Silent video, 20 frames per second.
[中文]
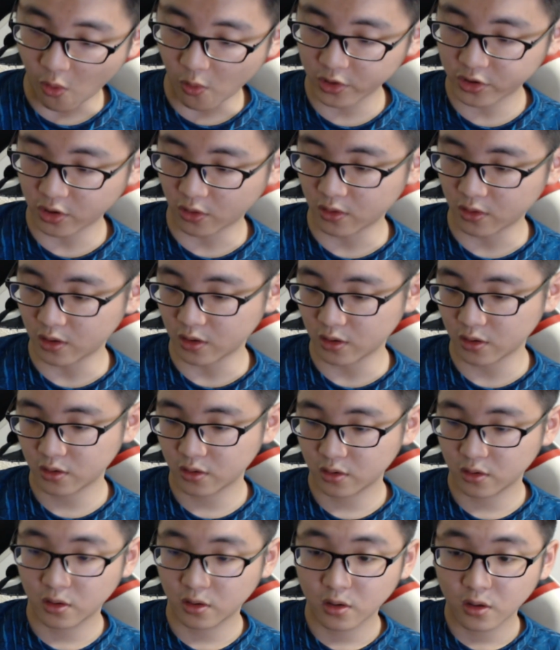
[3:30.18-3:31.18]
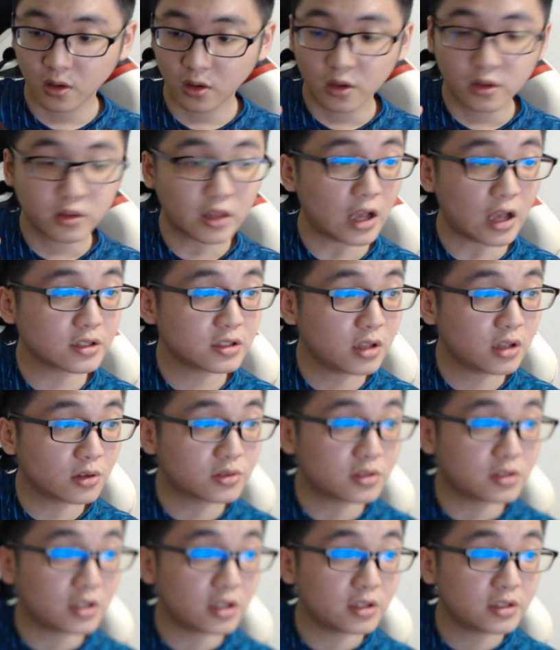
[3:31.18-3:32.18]
我懂了，它是要
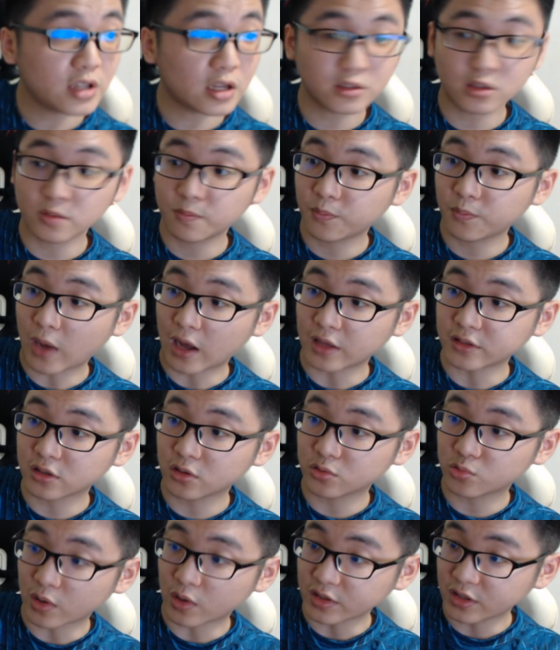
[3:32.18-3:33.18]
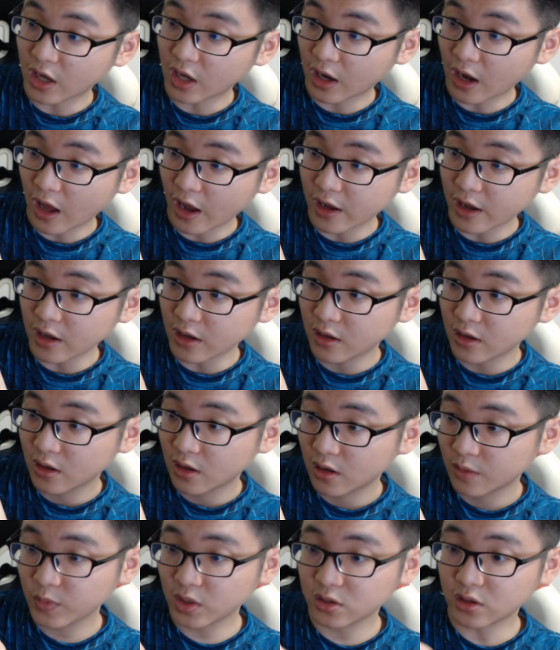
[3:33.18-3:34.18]
直接这样子把这个转下来，
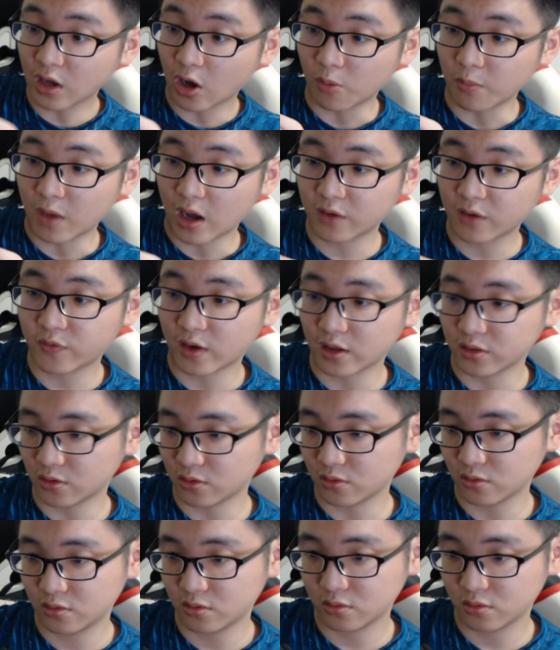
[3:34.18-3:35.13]
变得好麻烦哦。